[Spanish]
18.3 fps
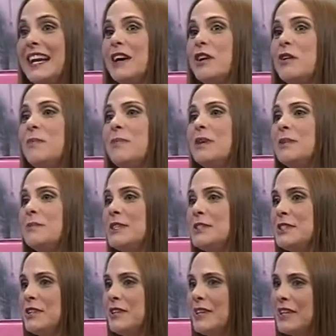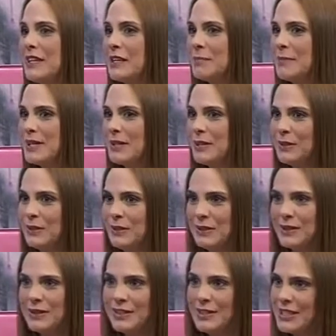con permiso del
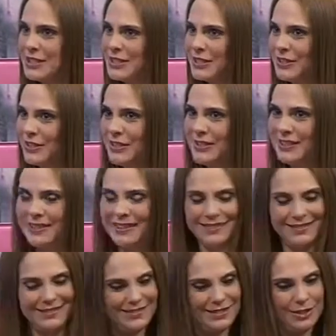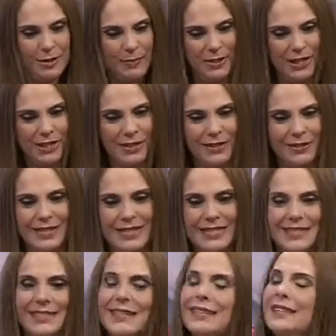dermatólogo el sol no, perdona,
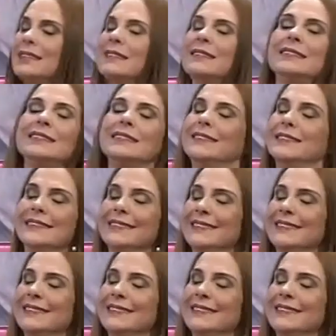así que no. No,